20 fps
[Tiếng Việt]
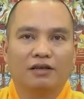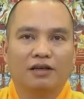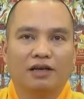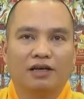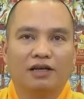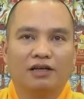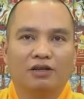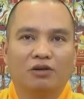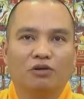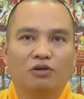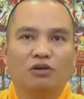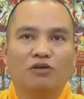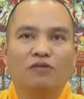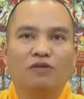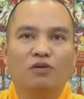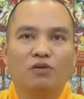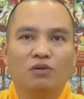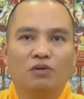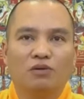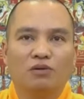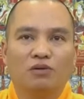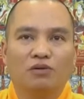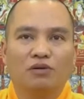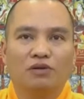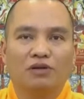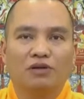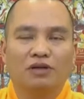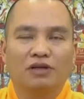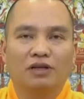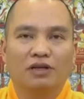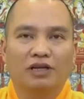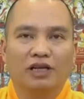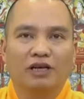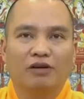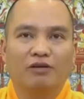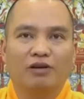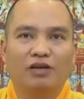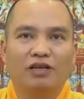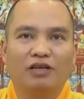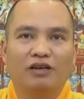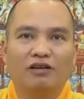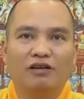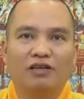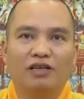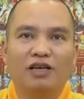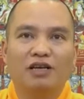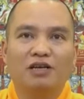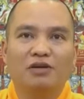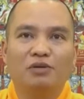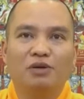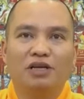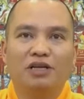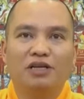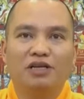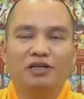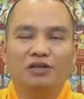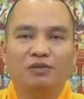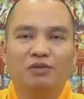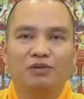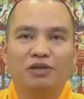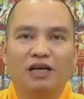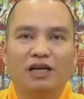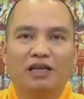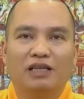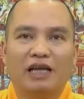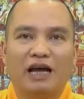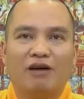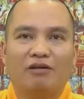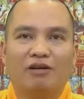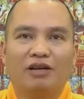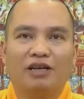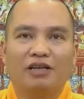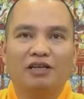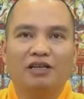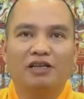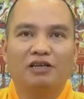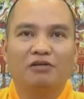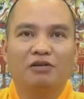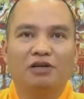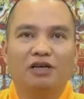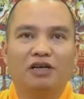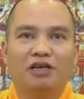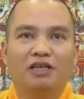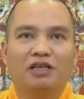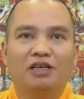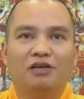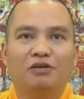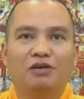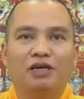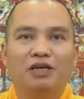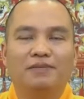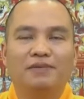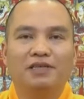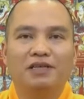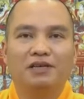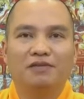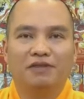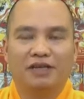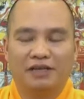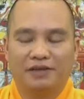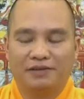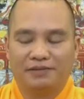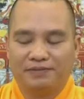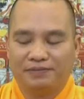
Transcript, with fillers: cái tội phúc đều là do nhân duyên chúng ta tạo nên nhiều đời nhiều kiếp trước vậy